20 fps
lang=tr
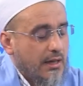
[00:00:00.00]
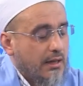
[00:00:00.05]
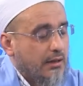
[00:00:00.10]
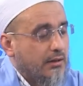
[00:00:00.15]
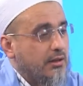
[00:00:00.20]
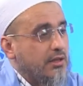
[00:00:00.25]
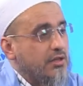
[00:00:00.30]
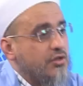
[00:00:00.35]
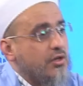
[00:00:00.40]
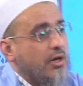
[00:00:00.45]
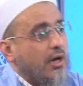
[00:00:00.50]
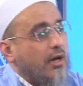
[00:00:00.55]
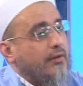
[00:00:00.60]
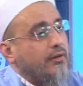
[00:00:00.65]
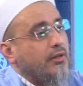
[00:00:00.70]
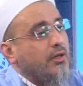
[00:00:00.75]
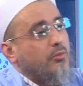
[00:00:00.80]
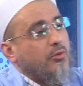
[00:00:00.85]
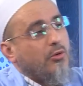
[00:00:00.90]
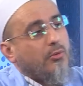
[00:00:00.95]
Nice
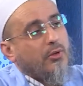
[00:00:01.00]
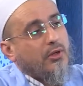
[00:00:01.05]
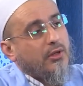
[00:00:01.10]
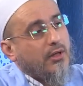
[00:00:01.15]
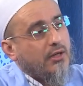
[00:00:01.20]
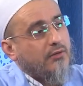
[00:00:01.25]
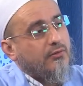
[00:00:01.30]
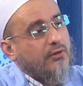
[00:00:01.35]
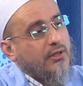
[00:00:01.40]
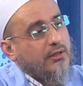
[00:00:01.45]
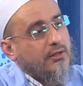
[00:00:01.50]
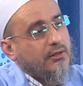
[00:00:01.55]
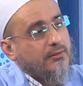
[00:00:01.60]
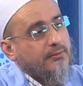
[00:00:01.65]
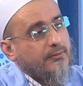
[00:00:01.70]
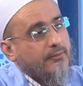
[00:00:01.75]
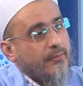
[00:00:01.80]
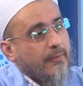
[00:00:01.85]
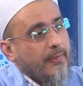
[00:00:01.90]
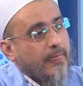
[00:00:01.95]
anne babalar var
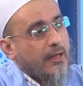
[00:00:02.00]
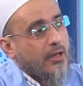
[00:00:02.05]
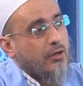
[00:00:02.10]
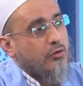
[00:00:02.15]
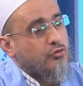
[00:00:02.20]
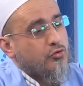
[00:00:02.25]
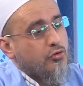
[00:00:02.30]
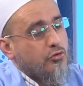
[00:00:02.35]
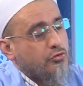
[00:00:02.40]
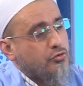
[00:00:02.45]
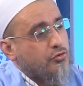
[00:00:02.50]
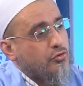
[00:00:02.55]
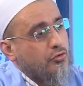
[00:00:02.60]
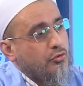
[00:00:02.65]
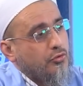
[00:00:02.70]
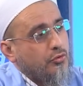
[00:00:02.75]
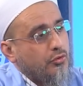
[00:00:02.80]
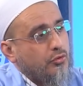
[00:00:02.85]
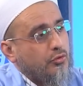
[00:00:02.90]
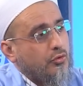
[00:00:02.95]

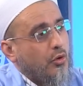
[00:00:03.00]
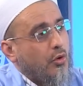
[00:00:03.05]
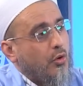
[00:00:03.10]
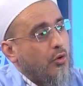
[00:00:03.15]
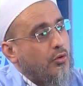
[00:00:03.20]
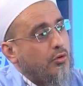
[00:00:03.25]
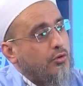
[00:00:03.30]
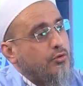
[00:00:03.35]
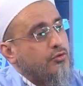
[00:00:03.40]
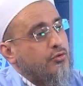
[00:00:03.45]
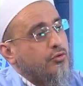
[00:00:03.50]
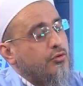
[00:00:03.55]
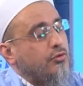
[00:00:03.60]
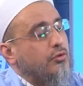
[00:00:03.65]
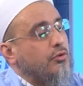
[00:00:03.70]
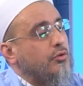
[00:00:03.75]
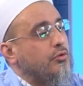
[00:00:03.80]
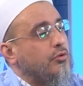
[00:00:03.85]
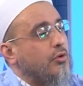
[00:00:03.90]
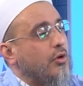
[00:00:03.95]
çocuğunun
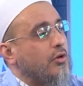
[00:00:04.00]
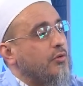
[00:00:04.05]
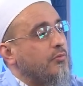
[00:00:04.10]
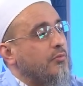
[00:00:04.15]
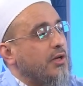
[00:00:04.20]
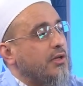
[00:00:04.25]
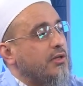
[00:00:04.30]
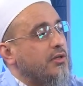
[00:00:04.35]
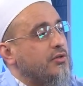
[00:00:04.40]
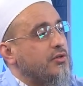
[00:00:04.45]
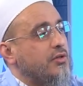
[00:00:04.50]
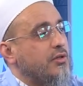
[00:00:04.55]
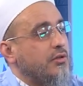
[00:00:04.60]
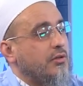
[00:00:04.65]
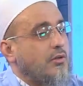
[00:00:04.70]
ölüsünü görmek için